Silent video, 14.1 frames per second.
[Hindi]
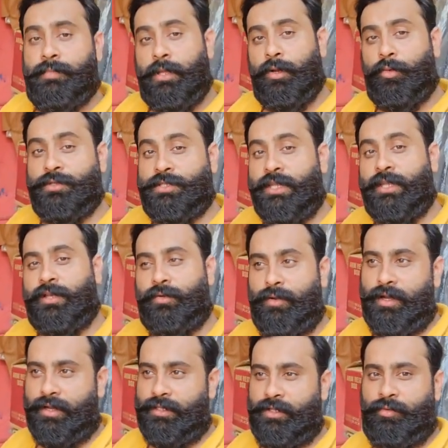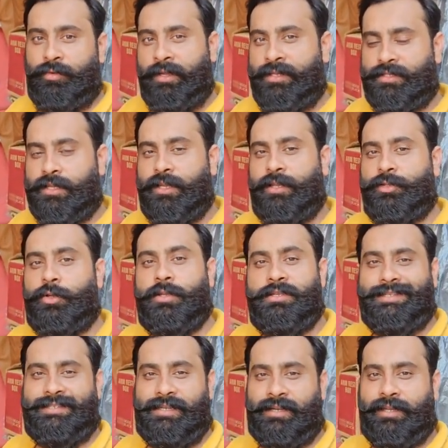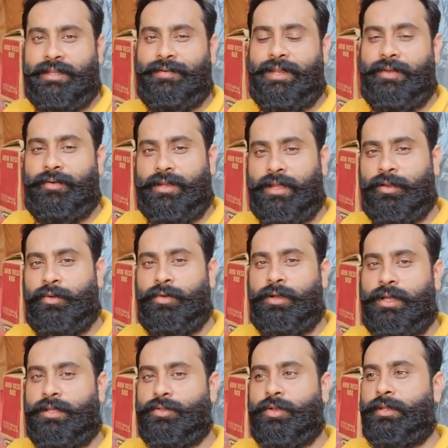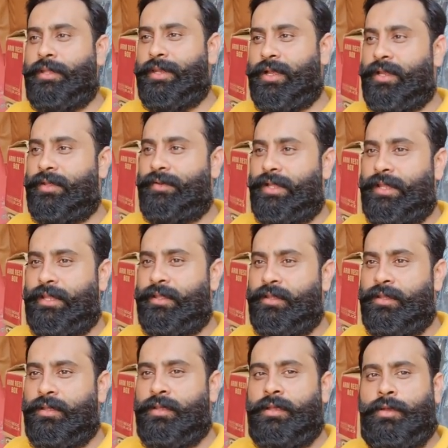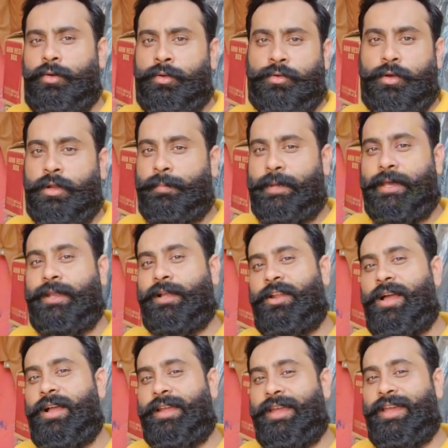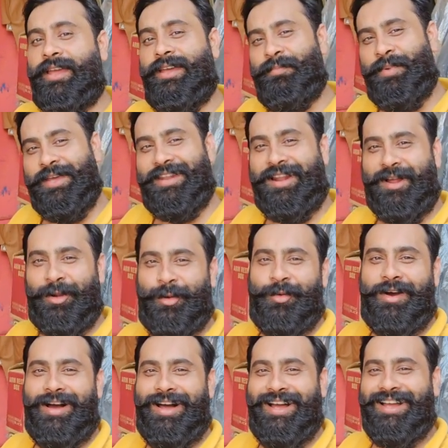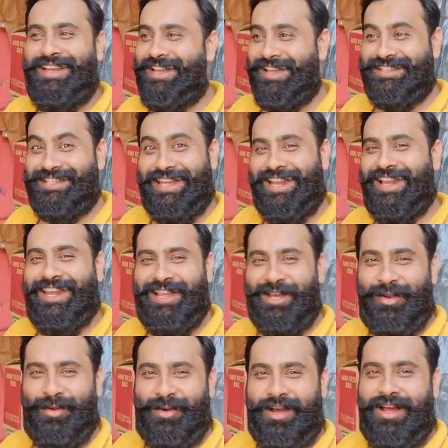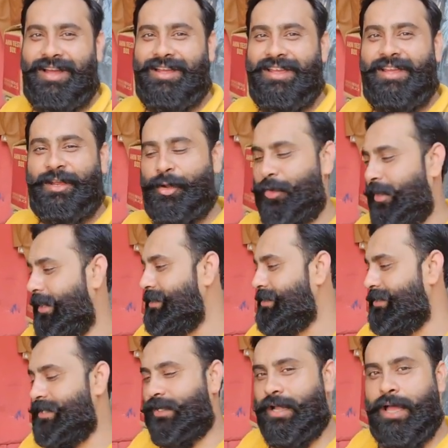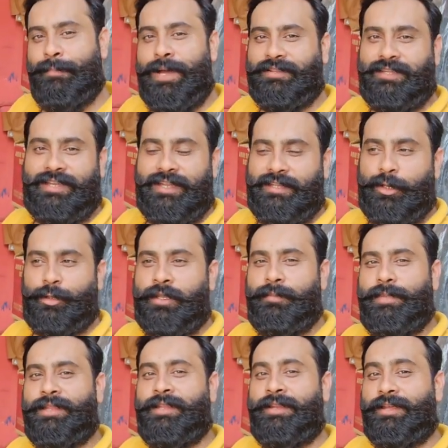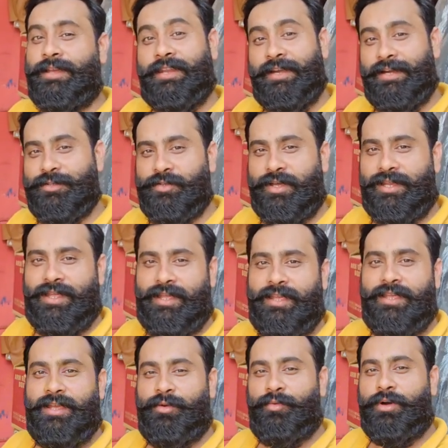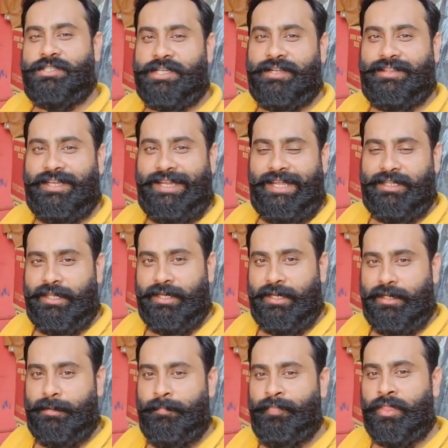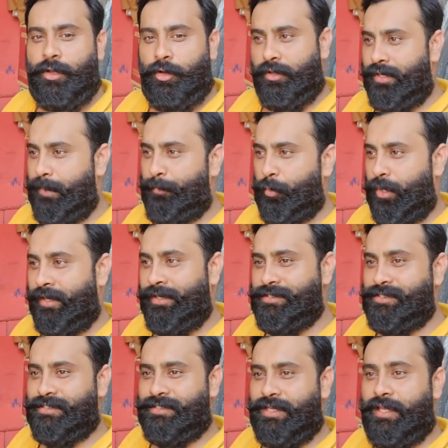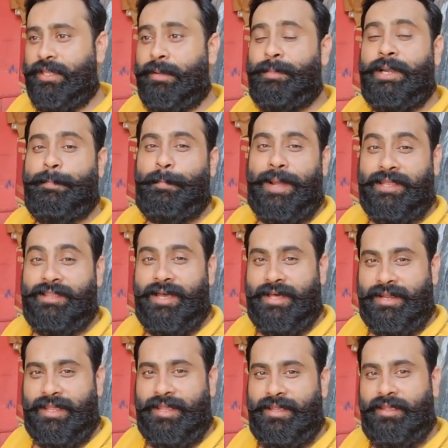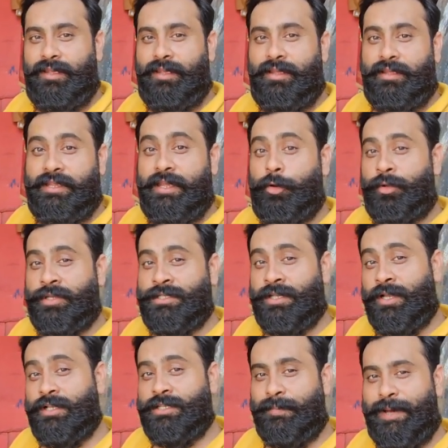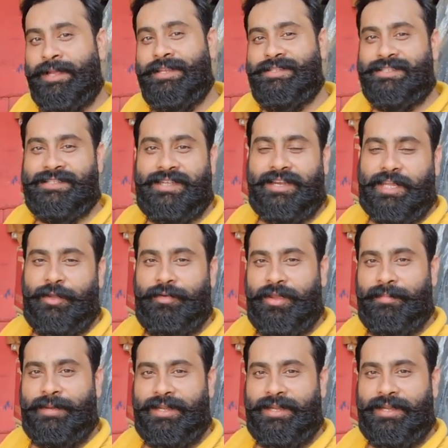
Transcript: बिल्कुल सही करवा के जाऊँगा इंशाल्लाह जो जो चीज़ रखने वाली है वो रख लूँगा जो नहीं रखने वाली उनको रिपेयर करा के फिर रख लूँगा सेल नहीं करूँगा क्योंकि ये चीज़ें काम आती रहती है और दिन ब दिन के रेट जो है ना वो चढ़ते रहते हैं रेट और ये पुरानी चीज़ें हैं ये बड़ी पायदार हैं ये ओरिजिनल जापानी चीज़ें रखी हुई है